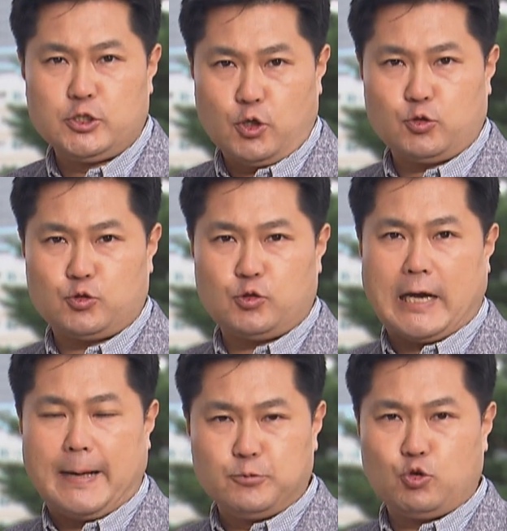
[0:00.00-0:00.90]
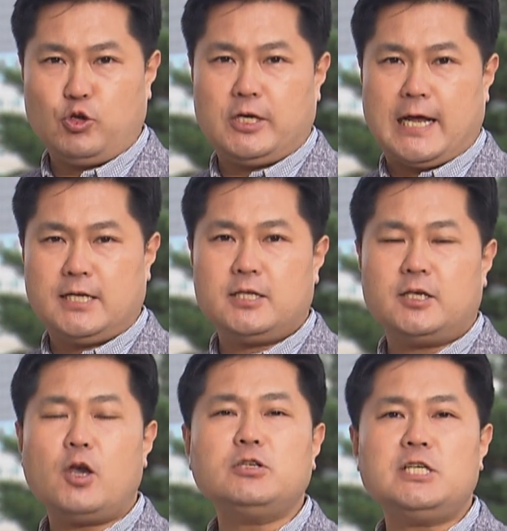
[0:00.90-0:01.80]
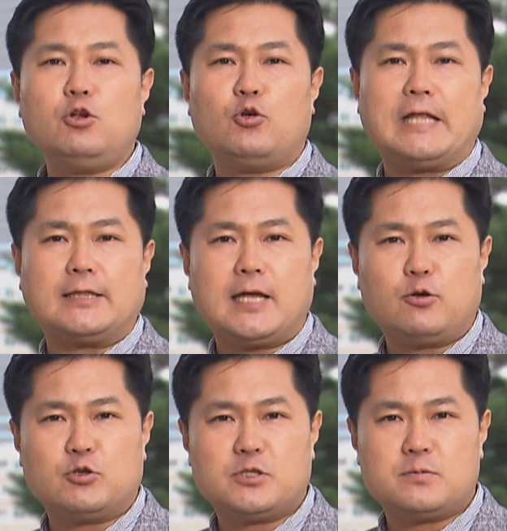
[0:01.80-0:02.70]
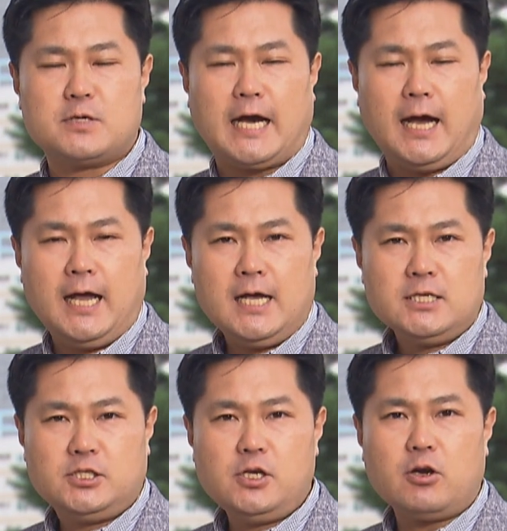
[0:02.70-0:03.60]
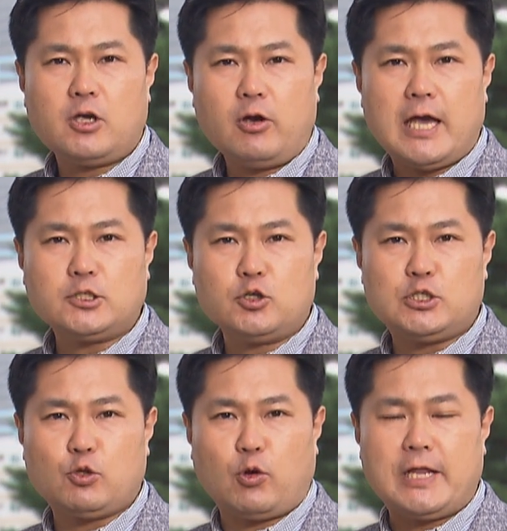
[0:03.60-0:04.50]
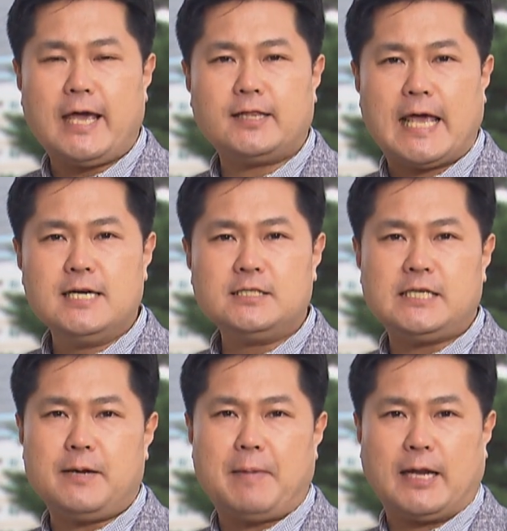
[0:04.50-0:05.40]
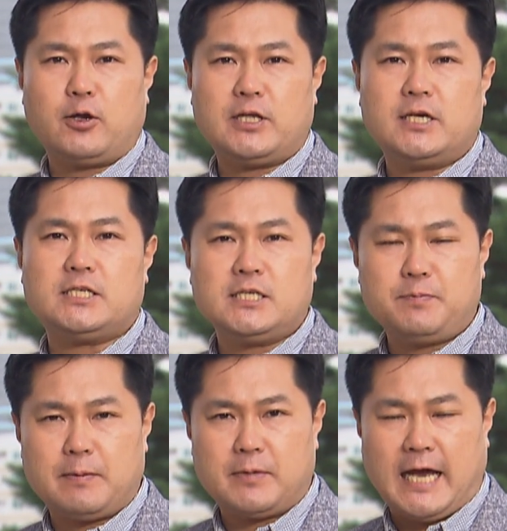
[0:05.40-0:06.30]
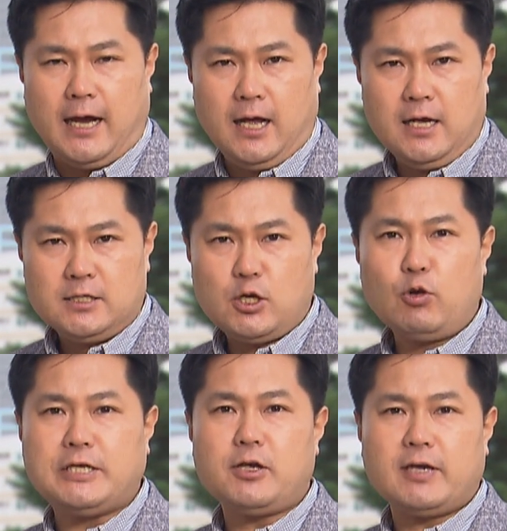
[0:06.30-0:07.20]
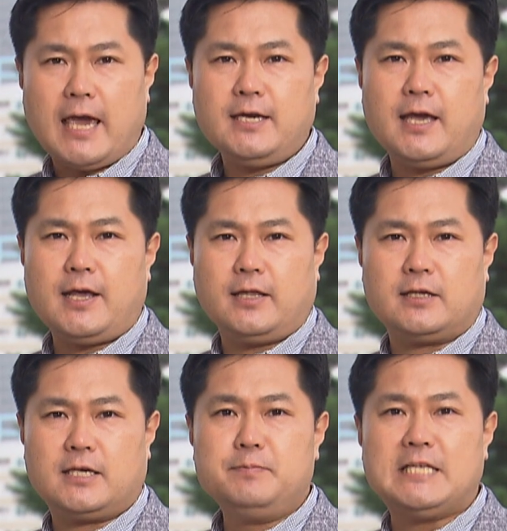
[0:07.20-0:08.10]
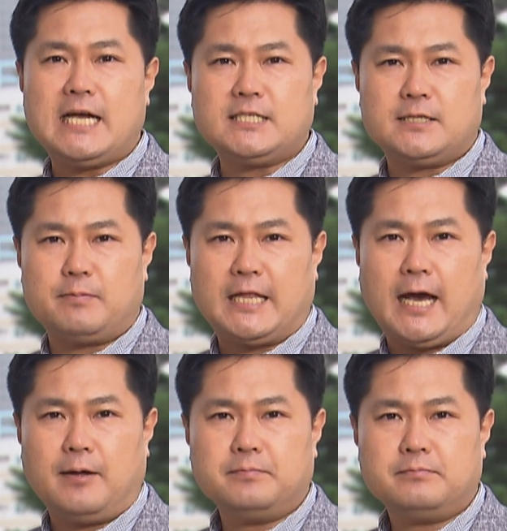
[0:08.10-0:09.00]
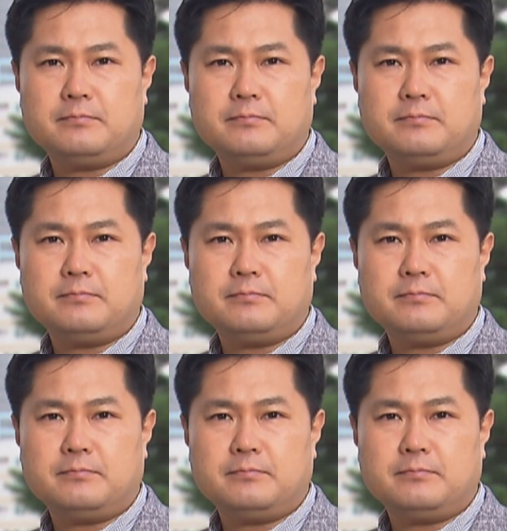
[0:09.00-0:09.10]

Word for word: 의석수 감소위기라는 현실로 나타나고 있습니다. 지역 여야 정치권의 대응책 마련이 시급합니다. 서울에서 KNN 김상진입니다.